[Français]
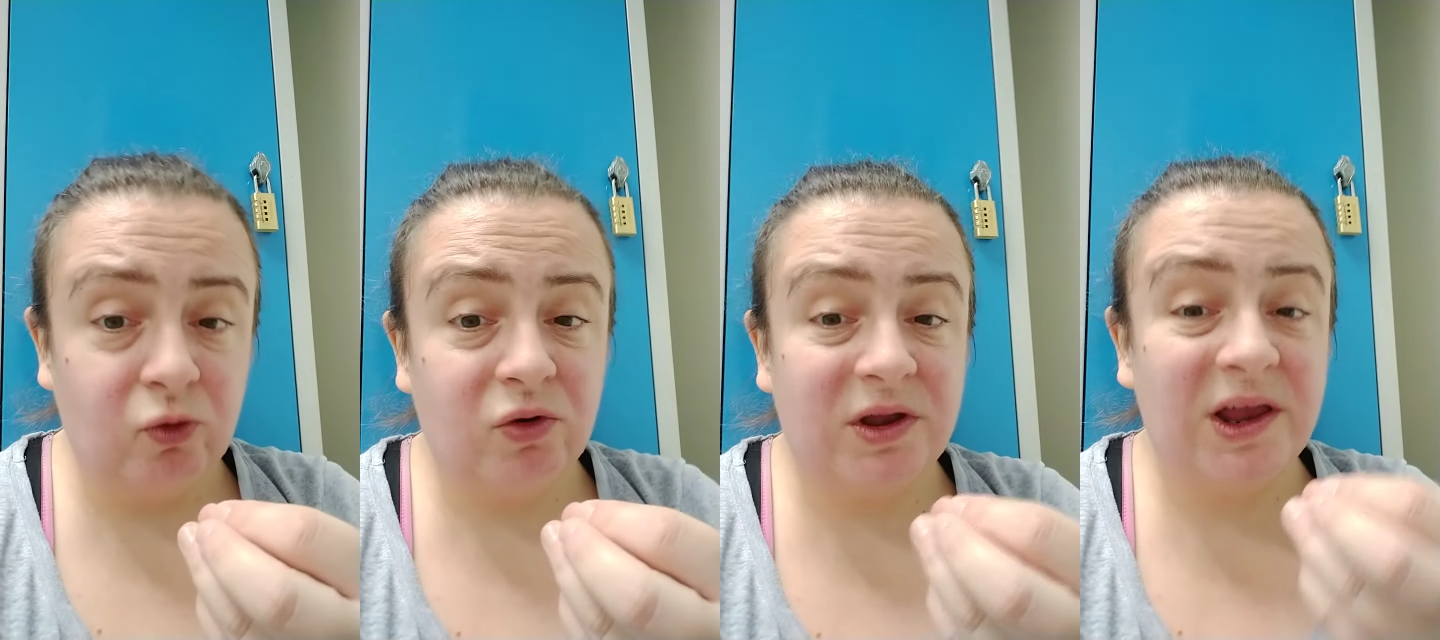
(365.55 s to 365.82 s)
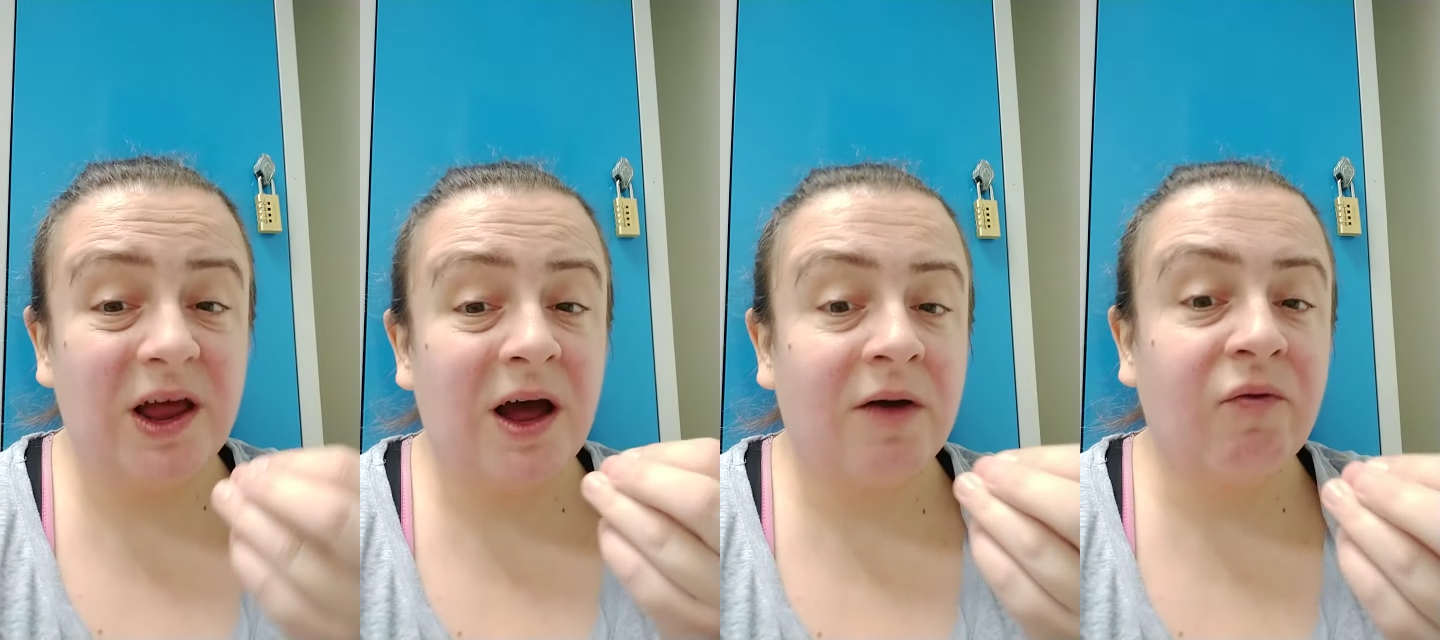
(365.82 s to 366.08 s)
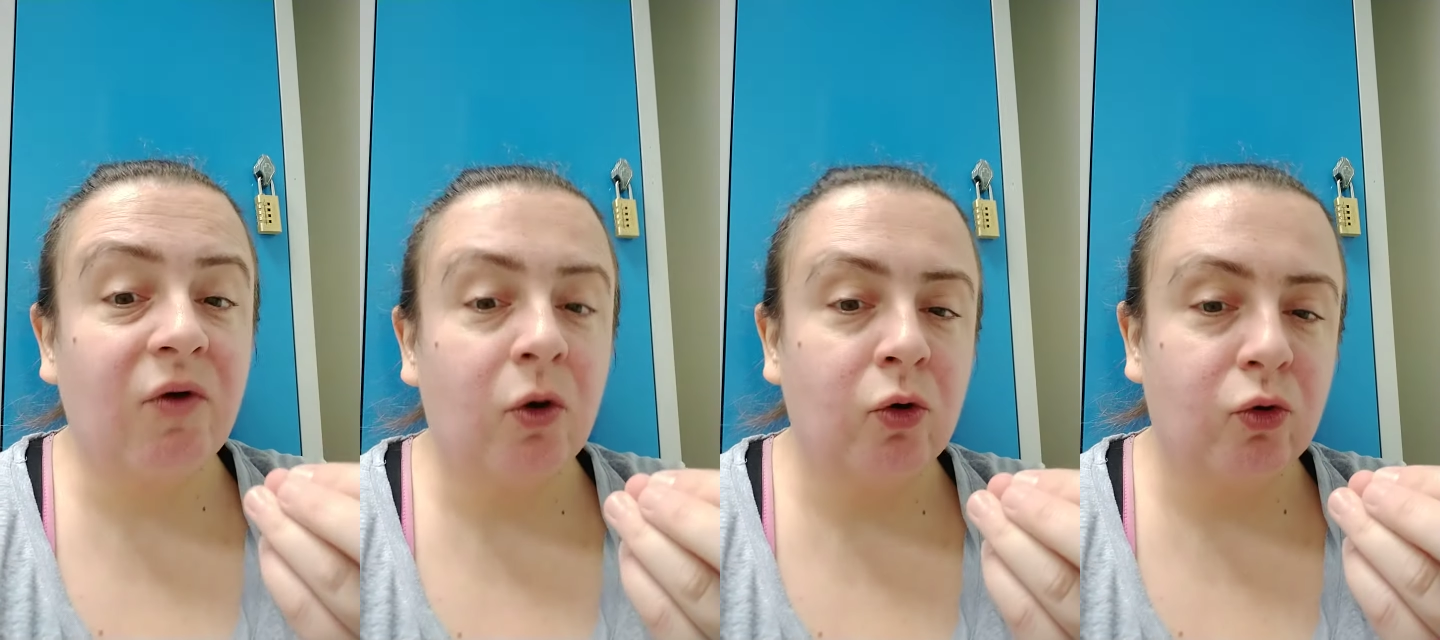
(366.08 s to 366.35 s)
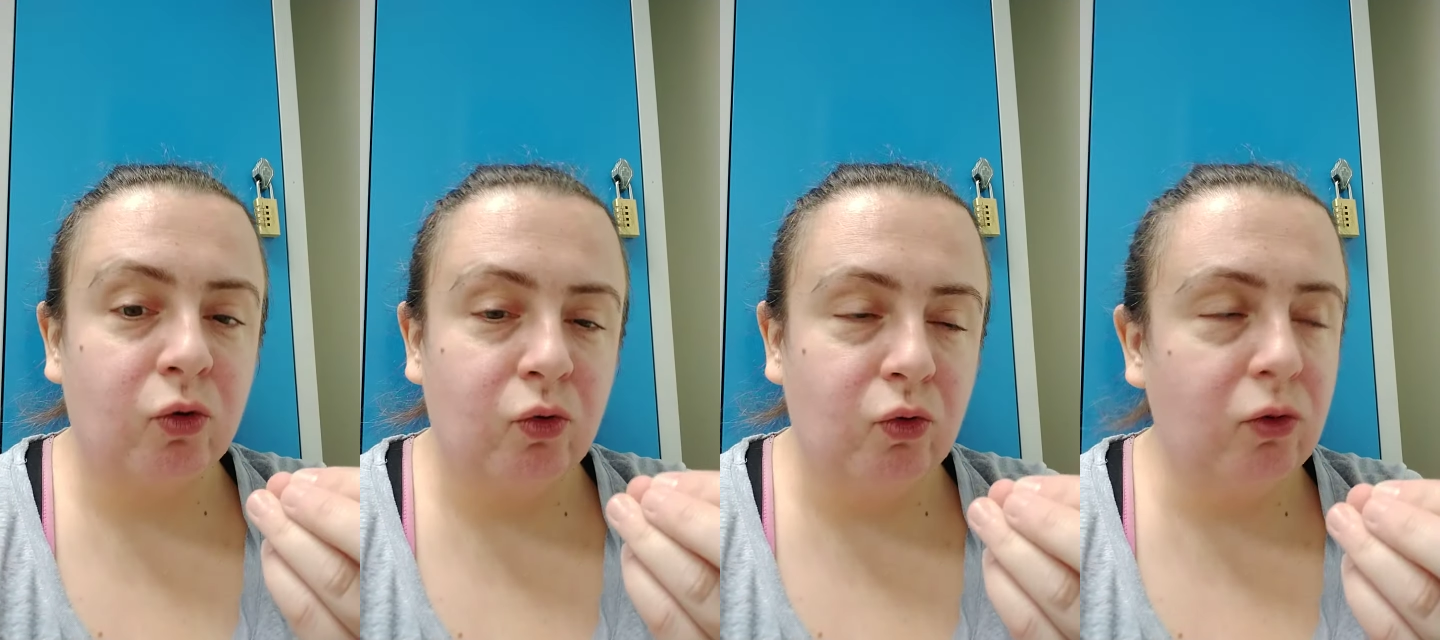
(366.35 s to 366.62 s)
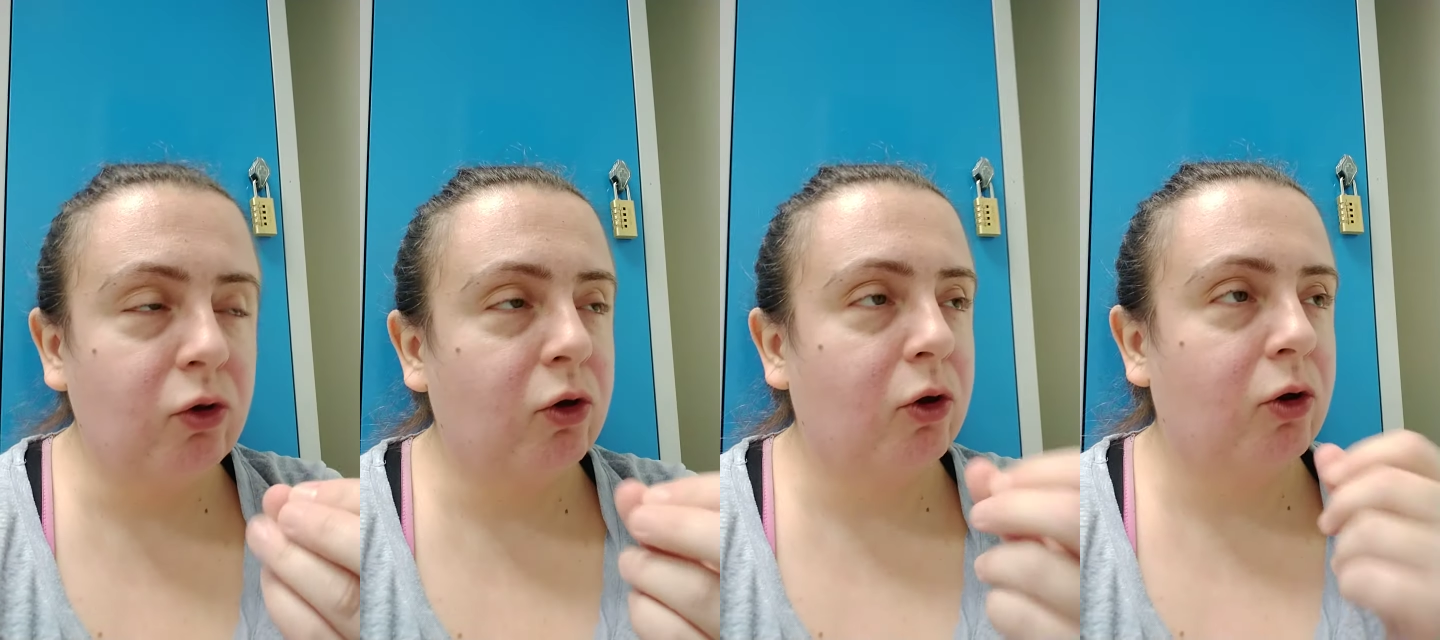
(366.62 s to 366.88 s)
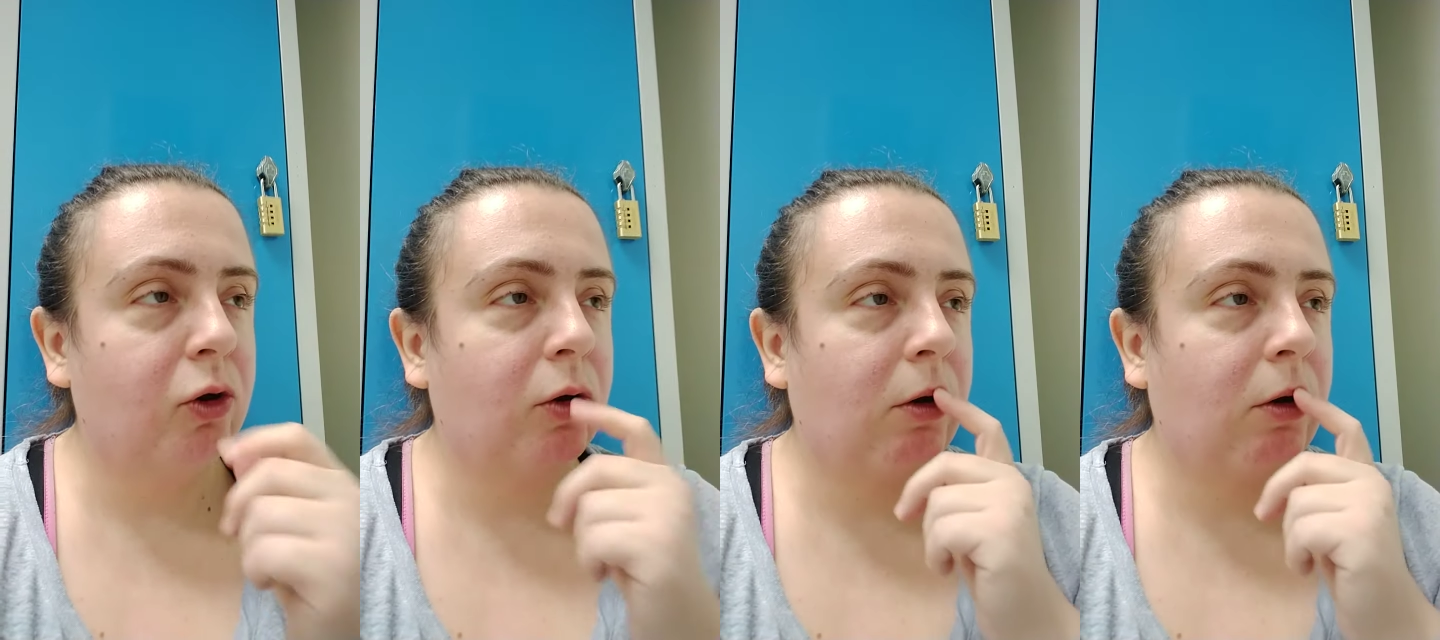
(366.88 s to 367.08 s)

aussi avoir le doute,